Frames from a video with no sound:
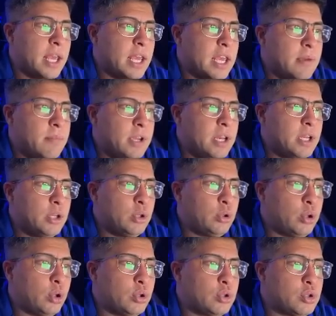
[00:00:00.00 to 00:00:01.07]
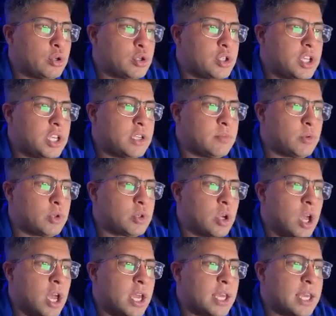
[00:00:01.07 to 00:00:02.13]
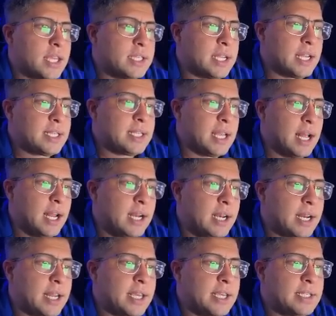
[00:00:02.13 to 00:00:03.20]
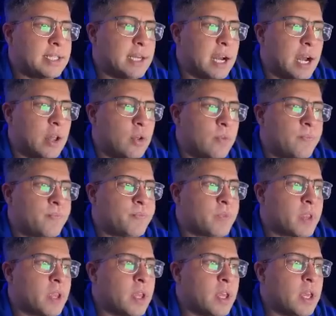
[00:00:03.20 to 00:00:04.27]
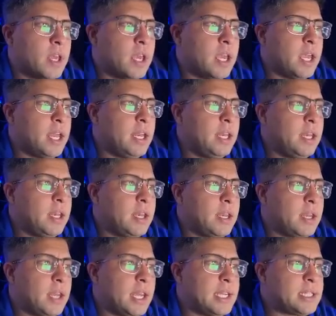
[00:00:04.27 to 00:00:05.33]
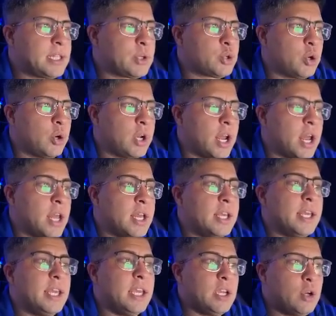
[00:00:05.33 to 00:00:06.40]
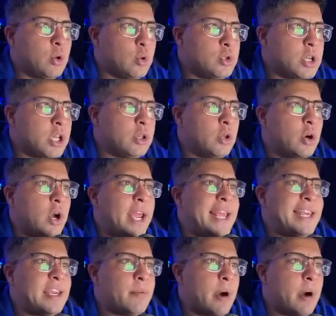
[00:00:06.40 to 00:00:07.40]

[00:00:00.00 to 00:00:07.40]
Y miren todos los sismos que ya se han registrado en esta zona incluyendo el que